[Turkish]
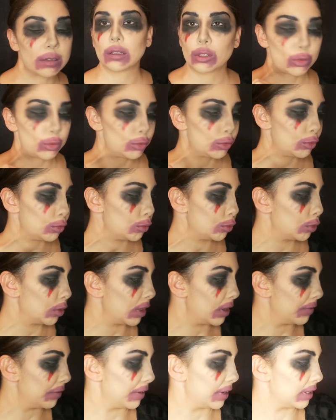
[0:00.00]
Şu
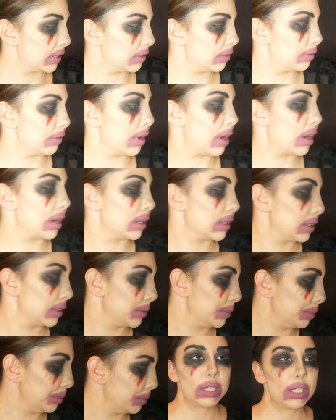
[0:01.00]
efekti
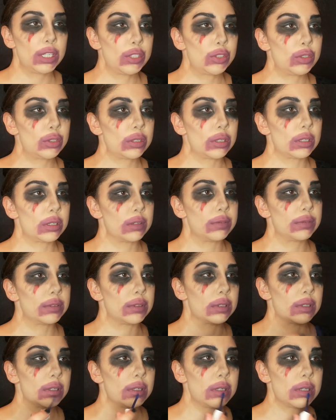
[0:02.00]
verdim. İç
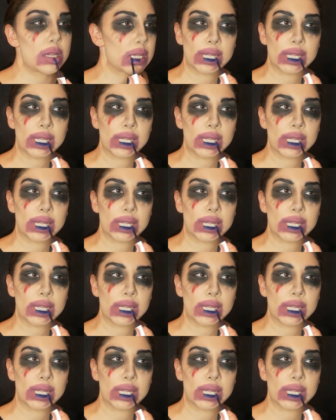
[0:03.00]
tarafını